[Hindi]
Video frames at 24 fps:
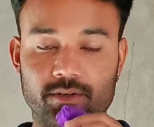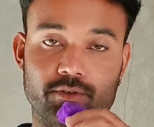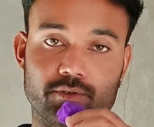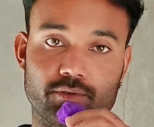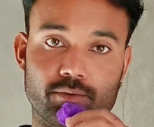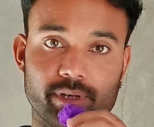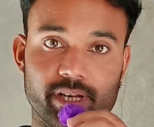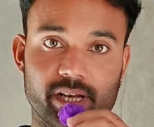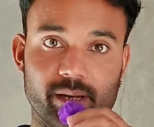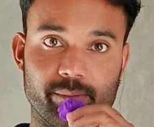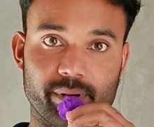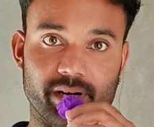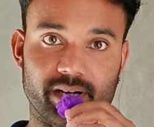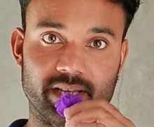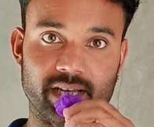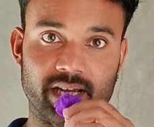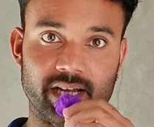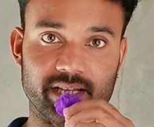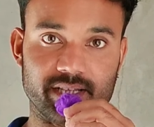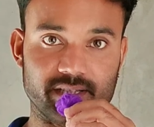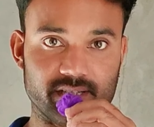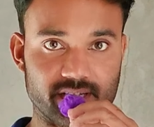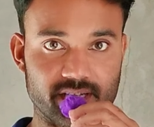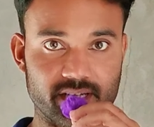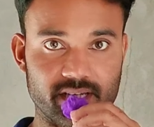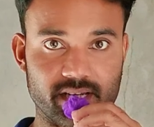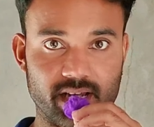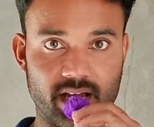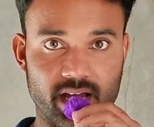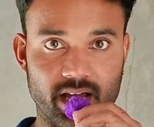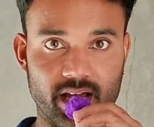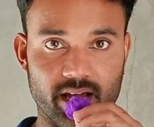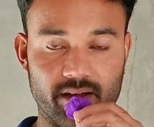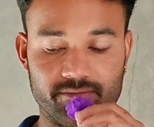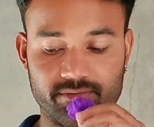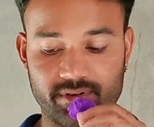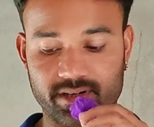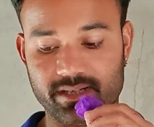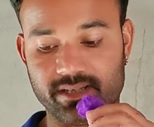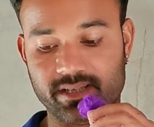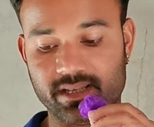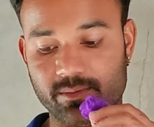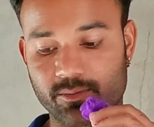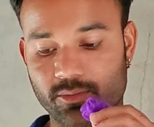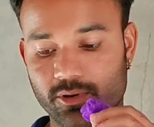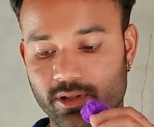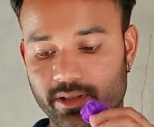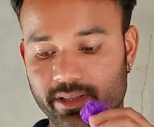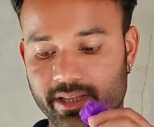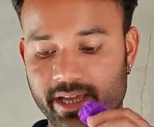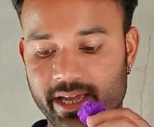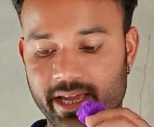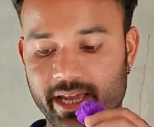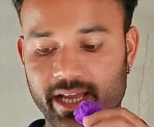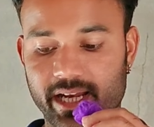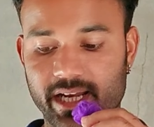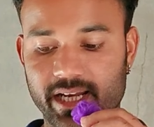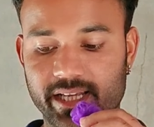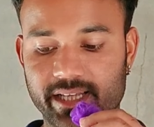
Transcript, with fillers: सुनील प्रधान जी आ, फिर से बोलते हैं